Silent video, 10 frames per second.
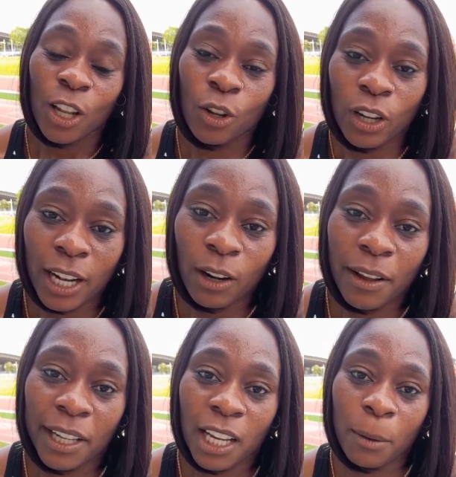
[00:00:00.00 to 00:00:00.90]
No, claro, la
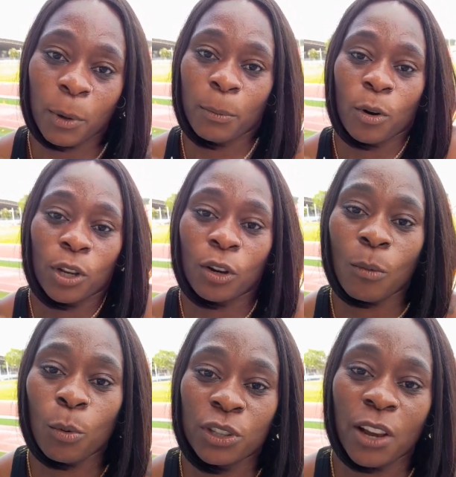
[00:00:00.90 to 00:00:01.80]
verdad que pues voy
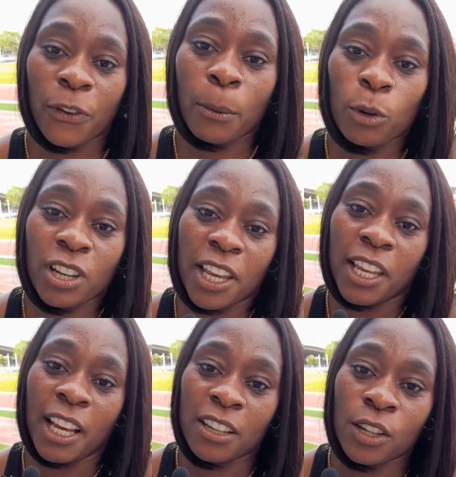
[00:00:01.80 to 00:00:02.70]
con mucha fe, mucha
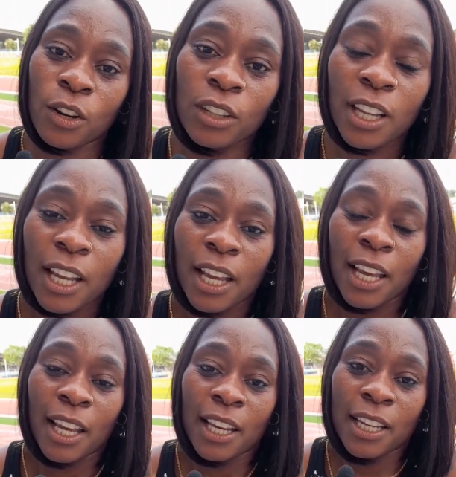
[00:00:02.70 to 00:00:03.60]
dedicación
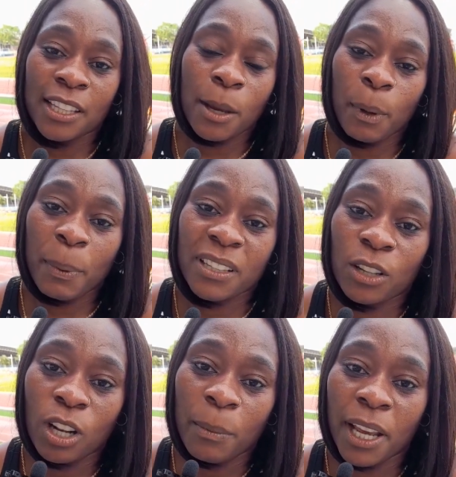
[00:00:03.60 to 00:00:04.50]
y siempre
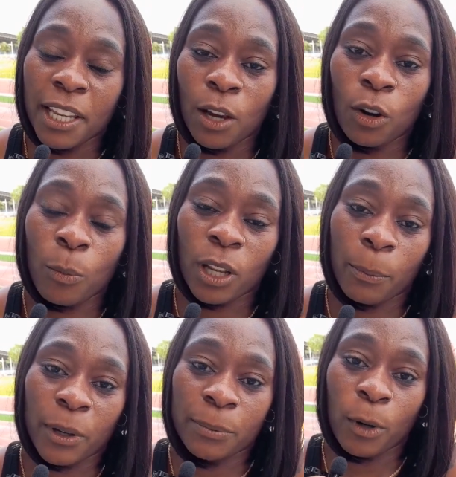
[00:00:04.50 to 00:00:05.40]
pensando en la medalla de oro porque
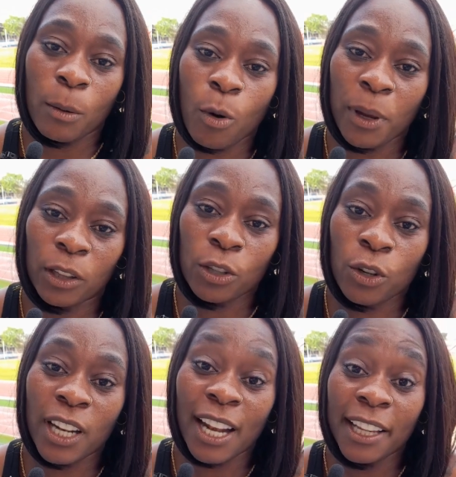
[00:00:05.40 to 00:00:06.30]
pues por el momento
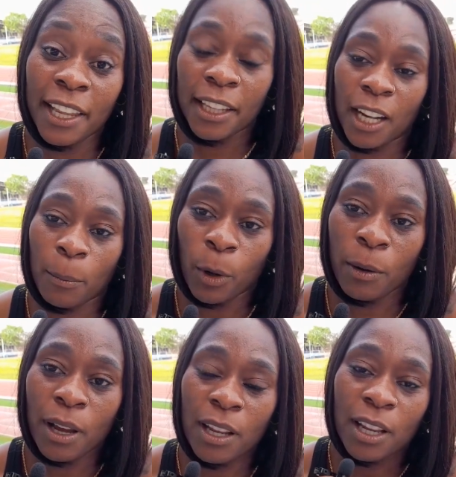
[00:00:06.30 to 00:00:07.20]
soy la líder de la
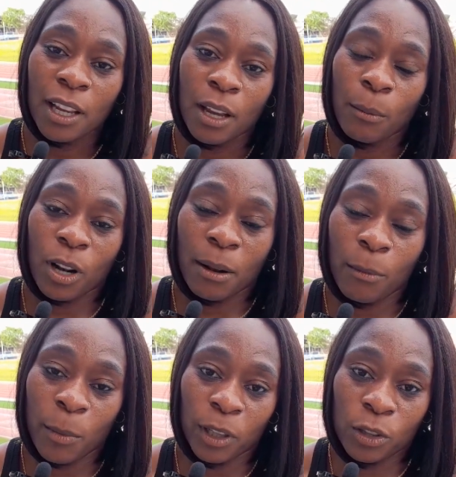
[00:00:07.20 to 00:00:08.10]
prueba, por el
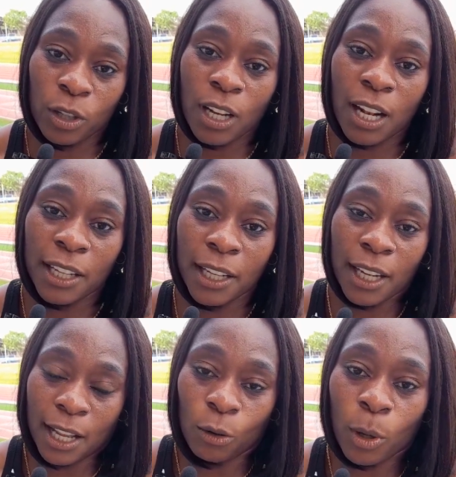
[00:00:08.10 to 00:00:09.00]
momento soy la,
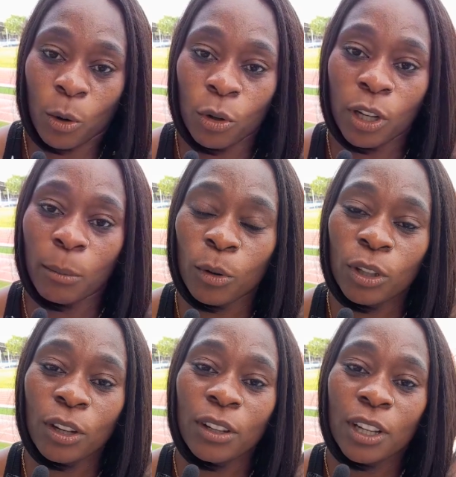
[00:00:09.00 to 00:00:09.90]
número uno en el
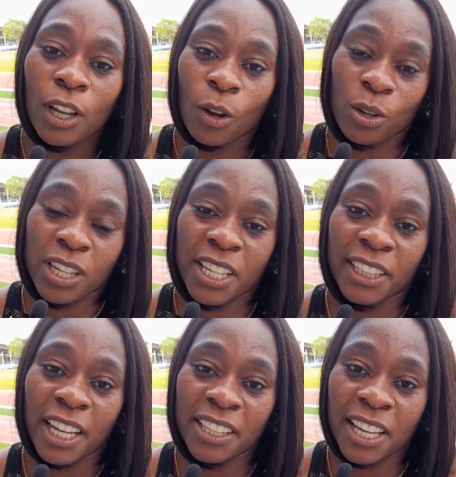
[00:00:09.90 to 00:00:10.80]
mundo con
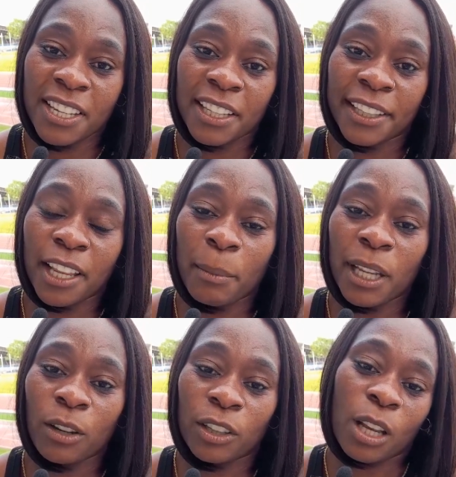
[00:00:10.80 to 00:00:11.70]
66, 70
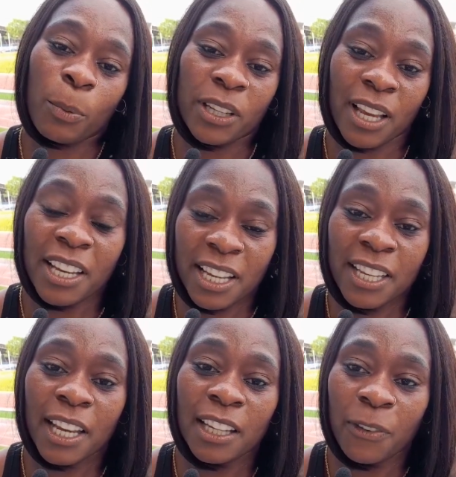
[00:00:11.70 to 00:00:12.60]
metros, entonces pues hay que
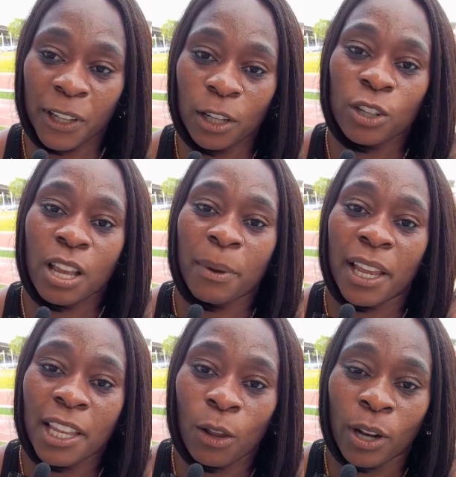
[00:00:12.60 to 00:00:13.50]
seguir defendiendo esa
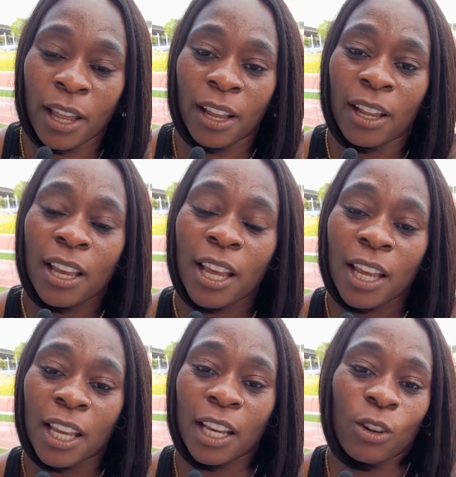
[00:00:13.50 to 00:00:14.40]
medalla dorada
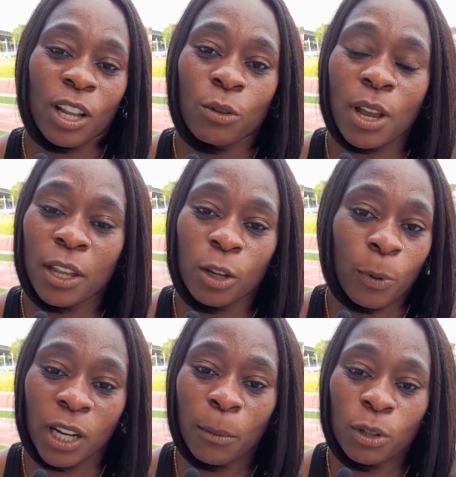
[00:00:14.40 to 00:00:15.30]
y con ayuda de Dios
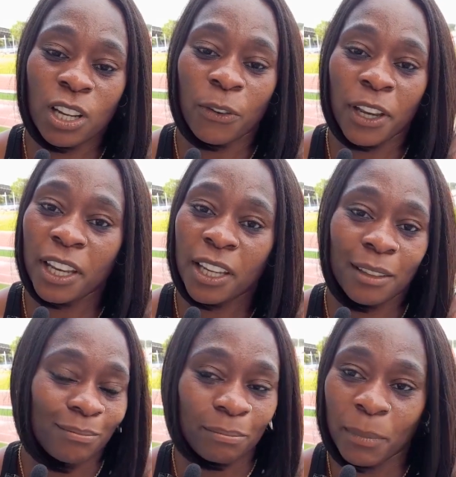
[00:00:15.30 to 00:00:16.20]
ponerle mucha fe
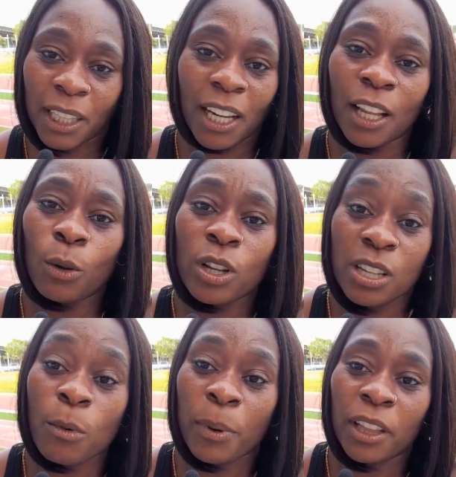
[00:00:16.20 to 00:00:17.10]
y meterle duro
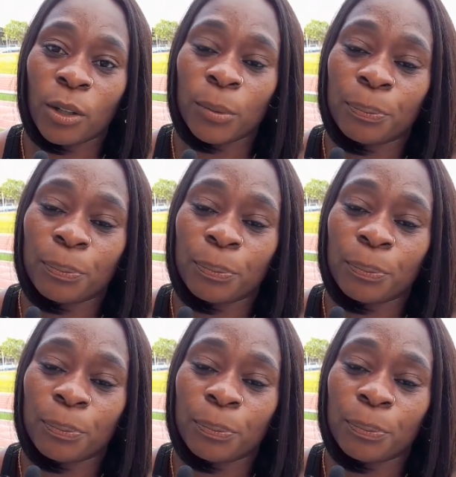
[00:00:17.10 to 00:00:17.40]
ese momento.